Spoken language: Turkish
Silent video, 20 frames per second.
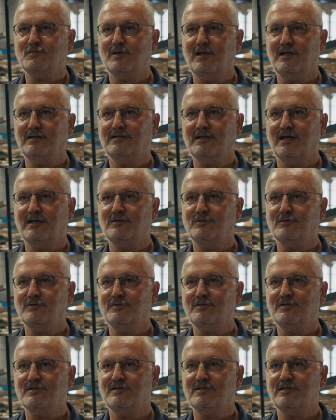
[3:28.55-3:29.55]
sualtı
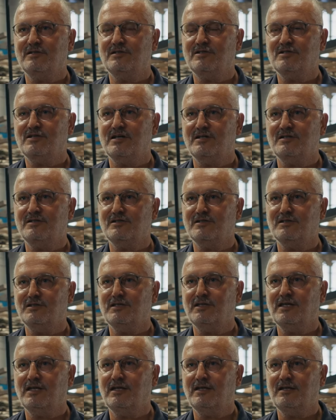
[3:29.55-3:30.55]
arkeolojisi
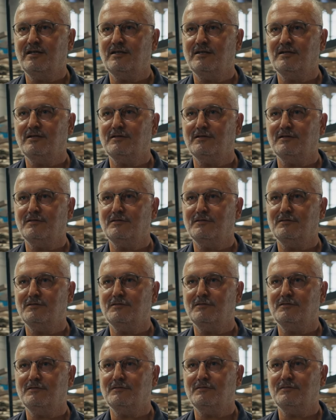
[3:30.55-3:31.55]
içerisinde e,
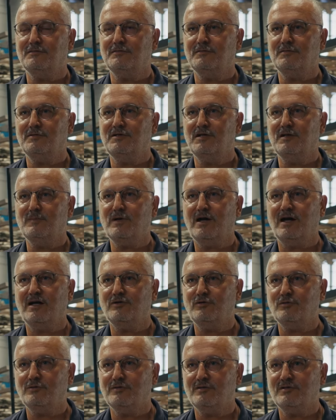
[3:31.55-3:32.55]
gemi
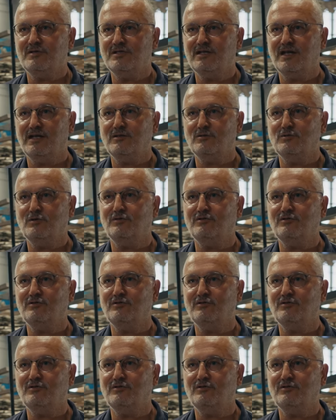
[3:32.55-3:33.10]
arkeolojisi yani